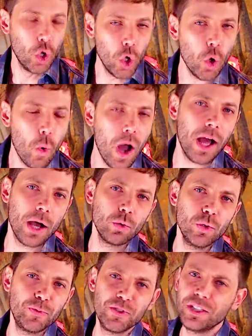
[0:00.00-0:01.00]
le roi
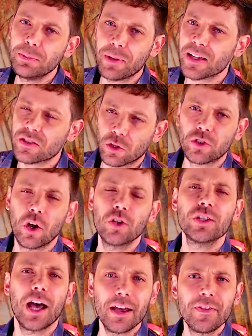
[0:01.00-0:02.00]
Raoul finit par
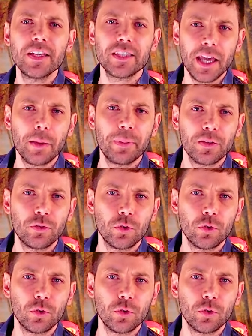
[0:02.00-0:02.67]
s'entendre avec Herbert